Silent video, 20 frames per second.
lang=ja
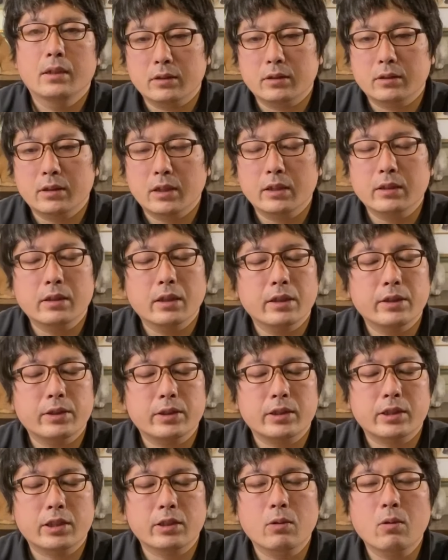だいたい
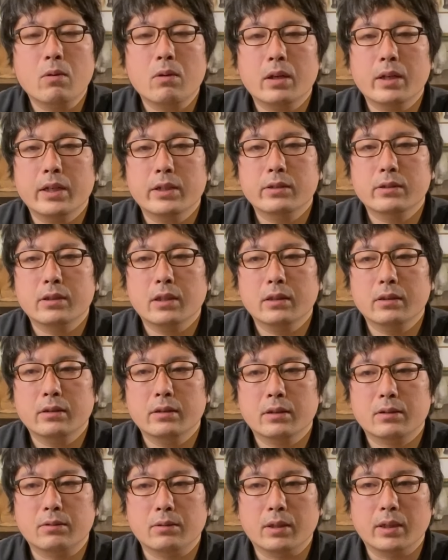45ヶ月
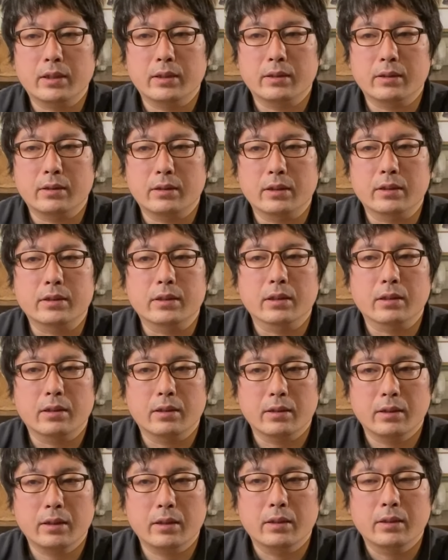経ったくらいでした
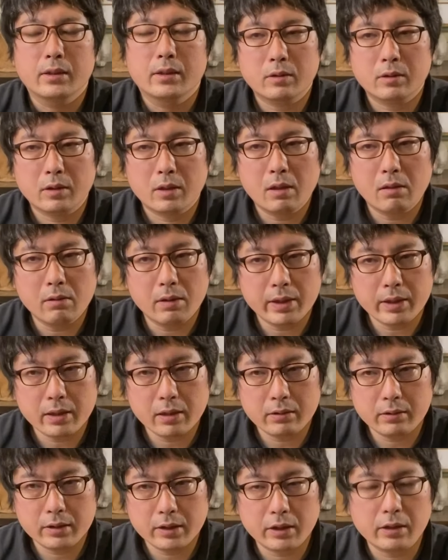かね可愛
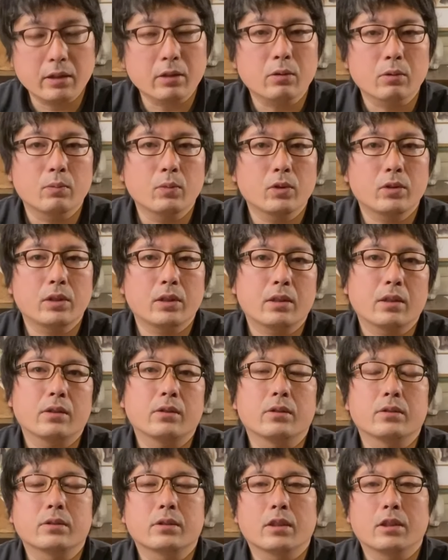がっていたと思ってた
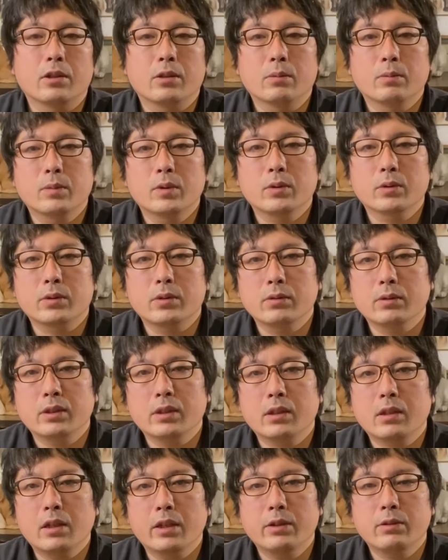んですけれども急
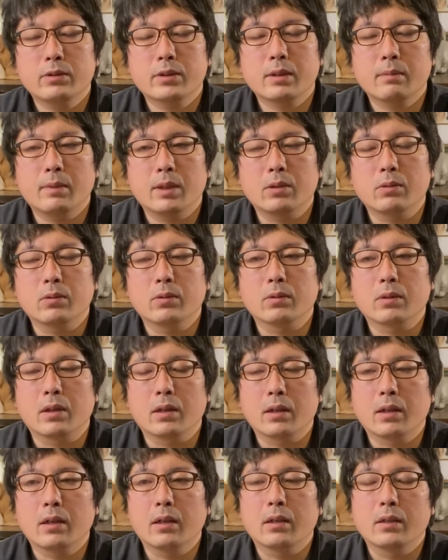に飼い主様の方
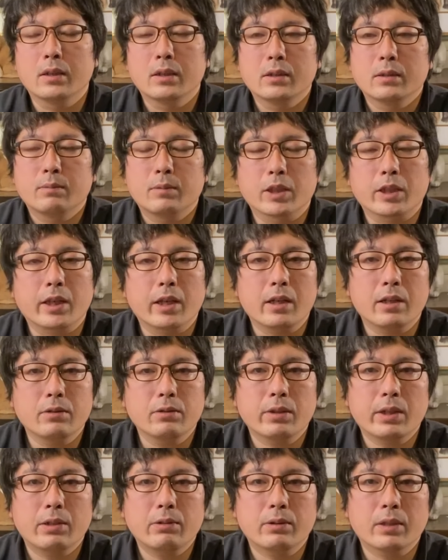から、まあ、毛が
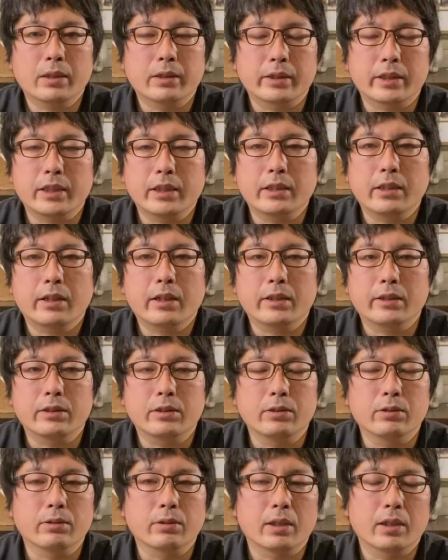抜けるなんて聞いてないっ
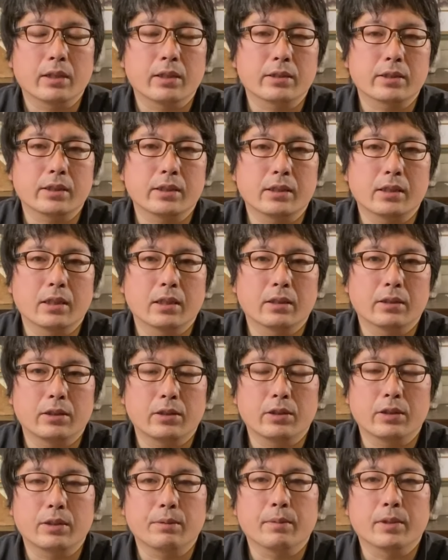ていうような話が
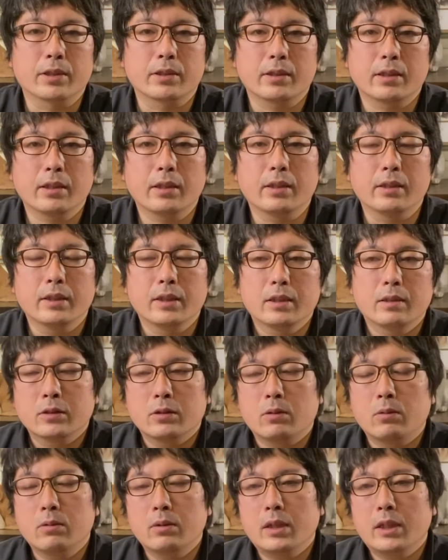出てきまして
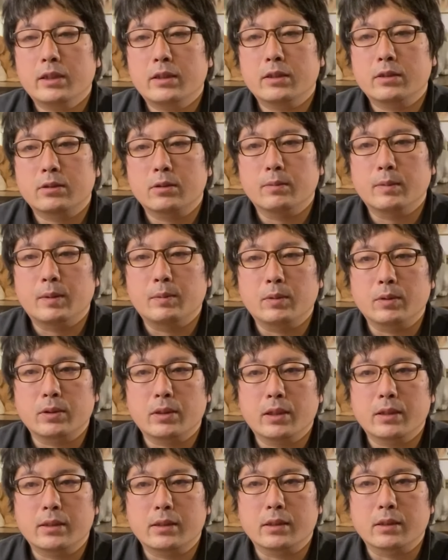本来ですとまあ
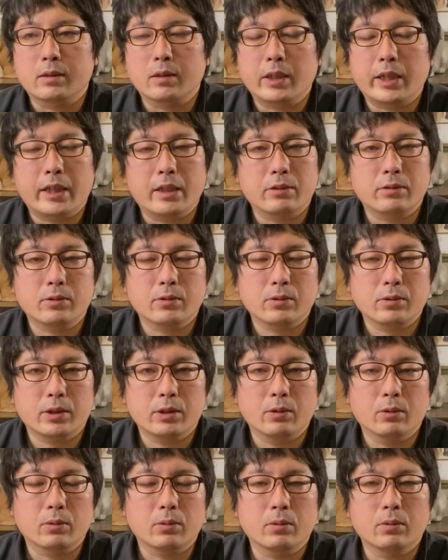僕たち契約書
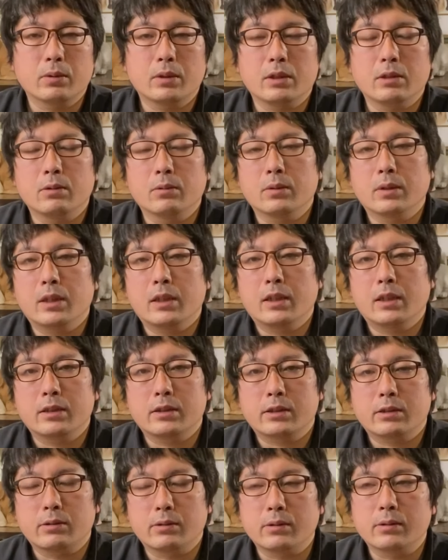にのっとっていろんな
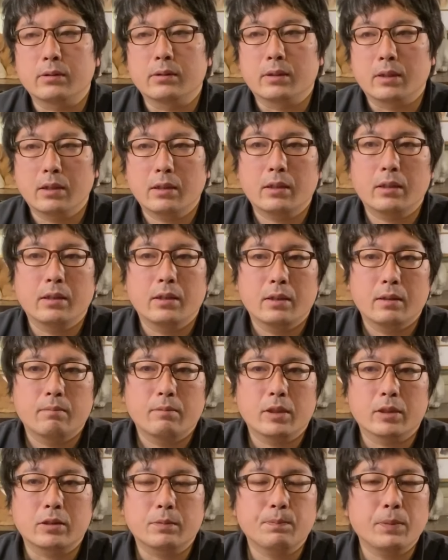話するんで、
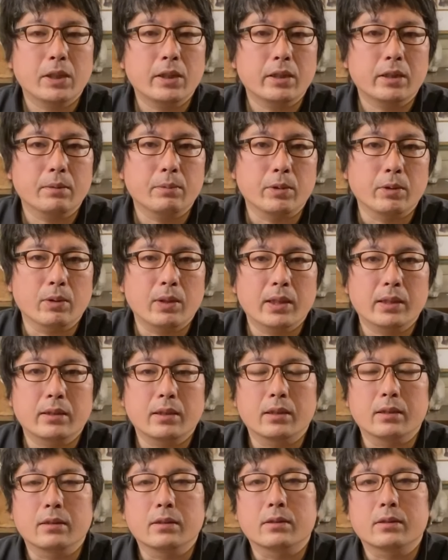まあ、突っぱねてもよかっ
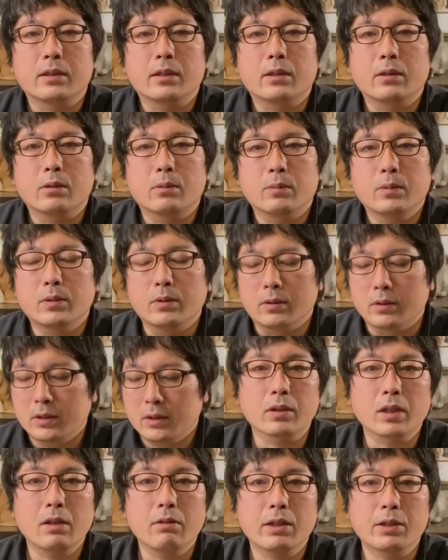たんですけれども
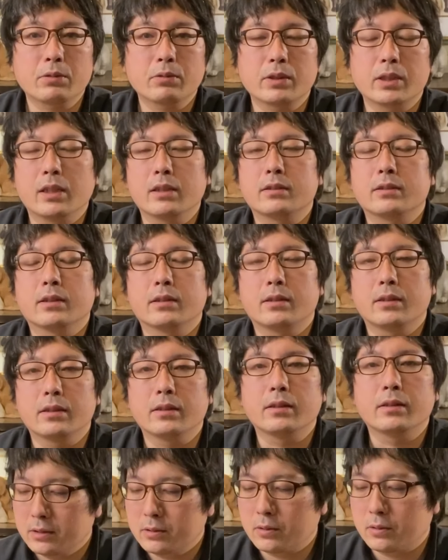かわいそうになっちゃっ
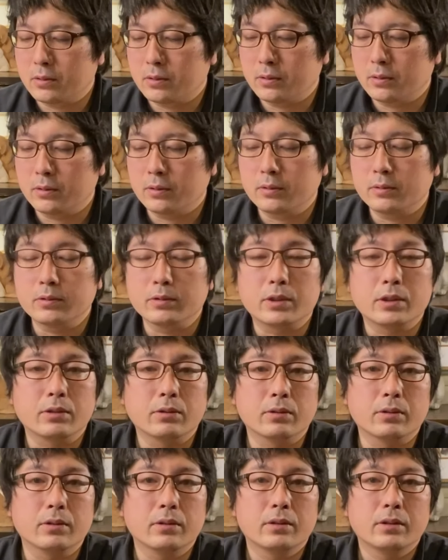てそのうち
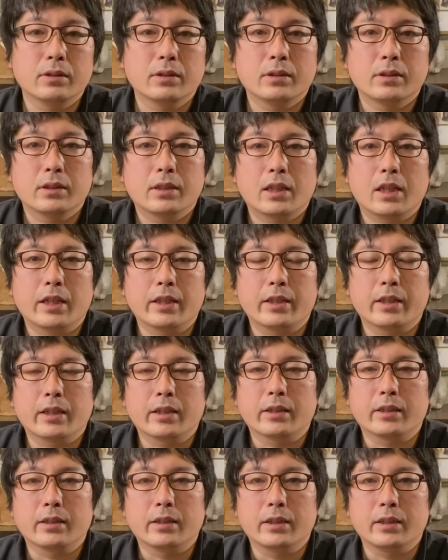の愛
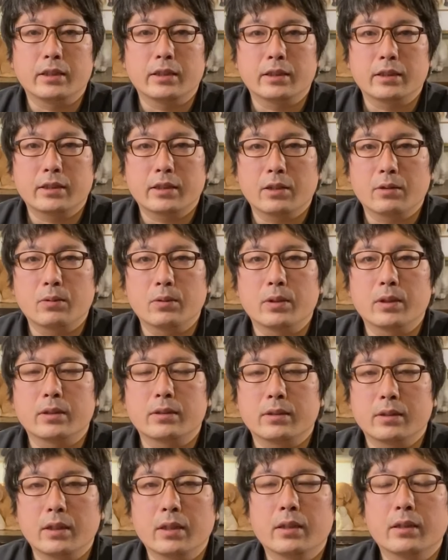犬にした子で
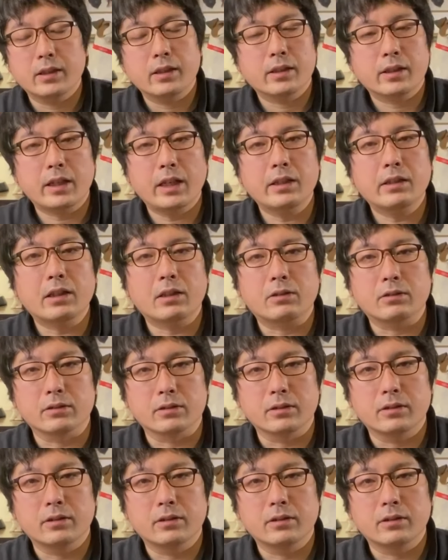すね健太くん